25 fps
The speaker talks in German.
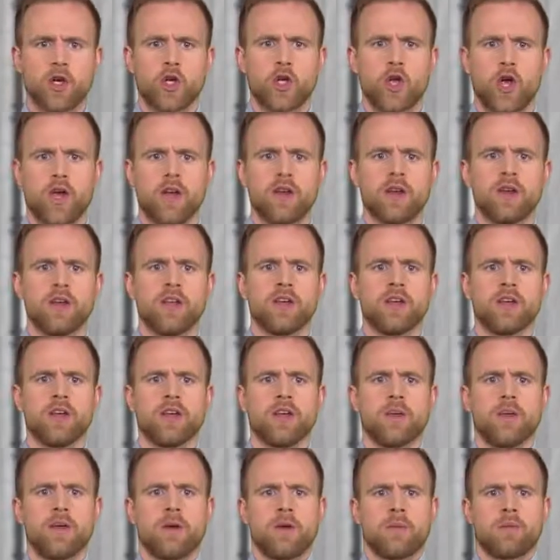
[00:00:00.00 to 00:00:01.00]
können,
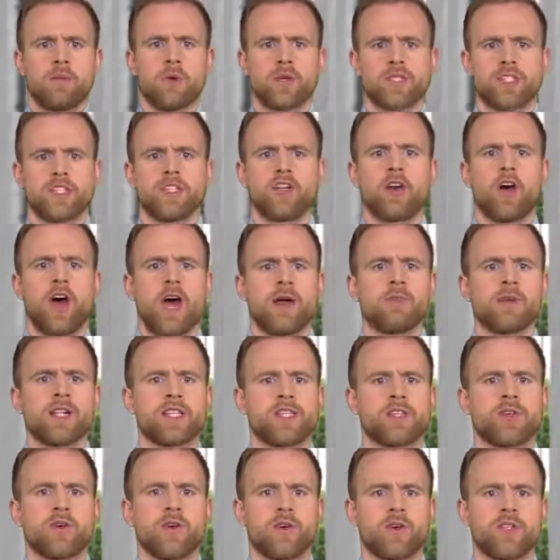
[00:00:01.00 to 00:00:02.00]
muss ich noch einmal
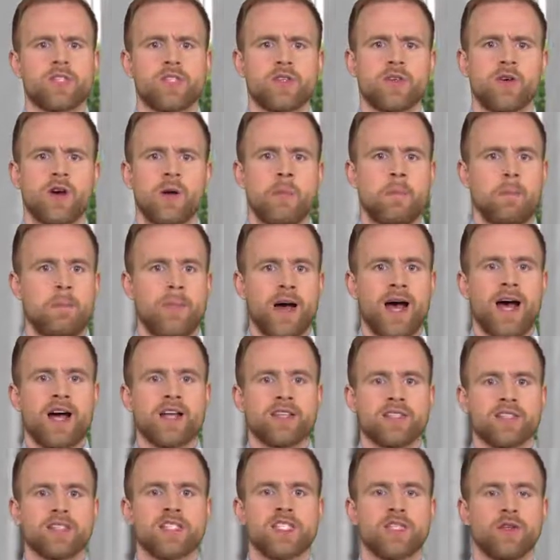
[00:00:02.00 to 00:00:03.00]
zurück zur
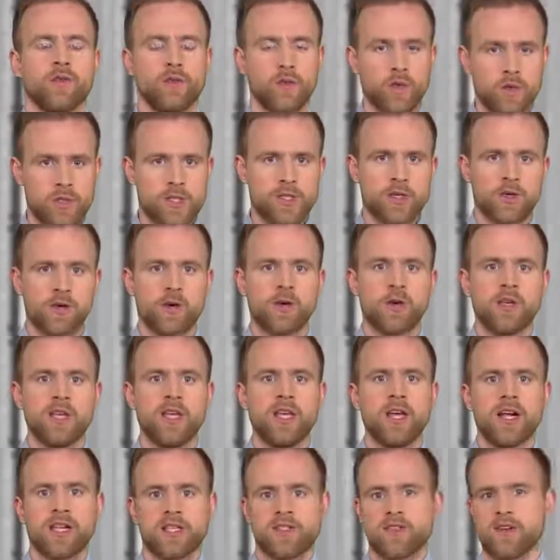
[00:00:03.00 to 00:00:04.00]

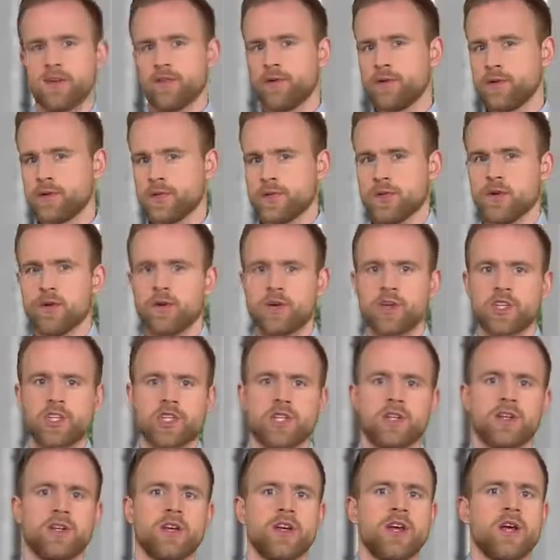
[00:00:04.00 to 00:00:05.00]
Basisphysiologie, also den
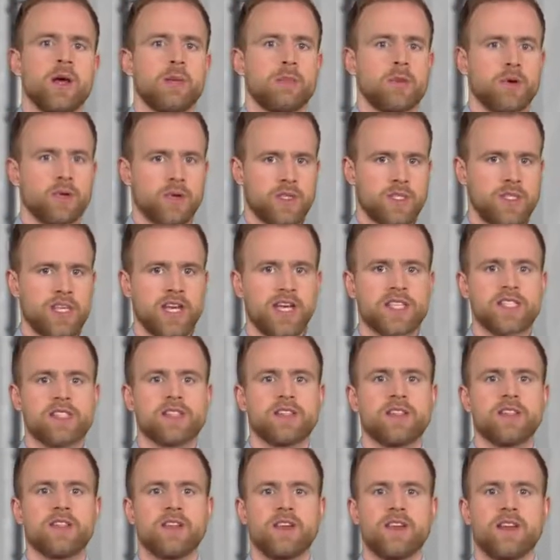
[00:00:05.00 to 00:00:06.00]
physiologischen
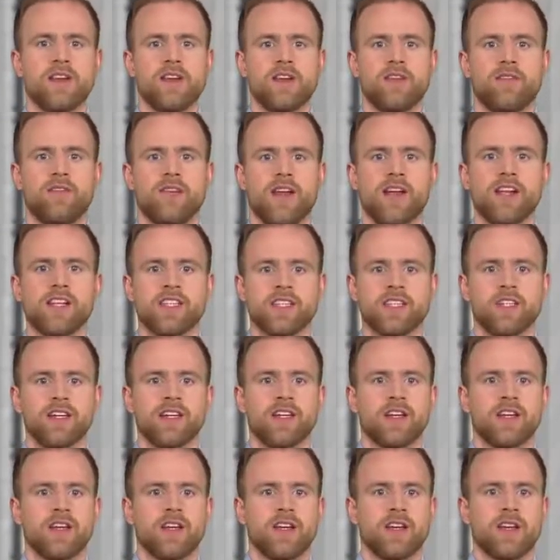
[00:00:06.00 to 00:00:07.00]
Prozessen,
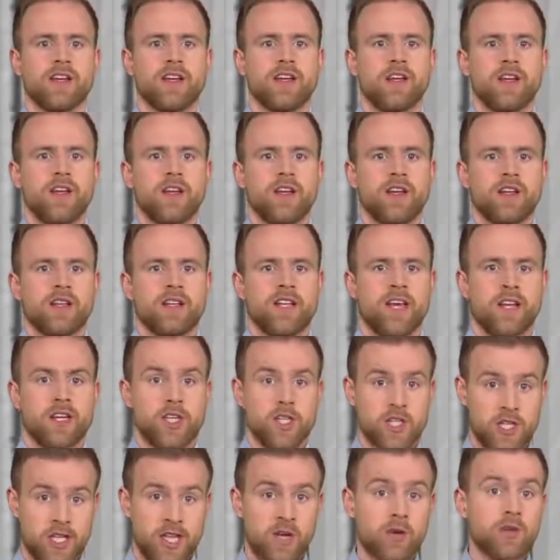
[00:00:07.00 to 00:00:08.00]
welche der
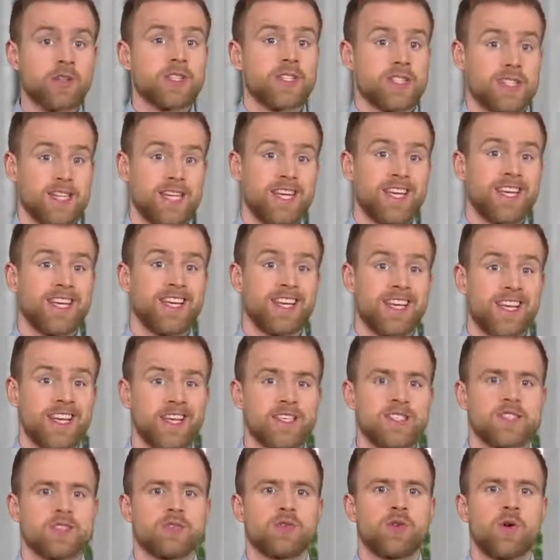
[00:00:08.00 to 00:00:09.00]
Entstehung des
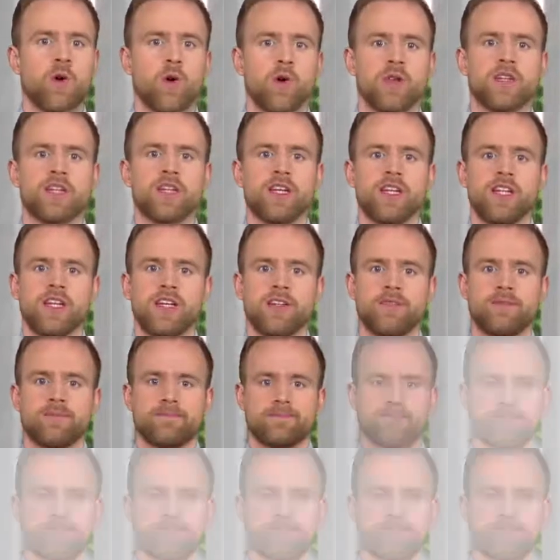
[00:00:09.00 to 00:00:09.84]
EEGs zugrunde liegen.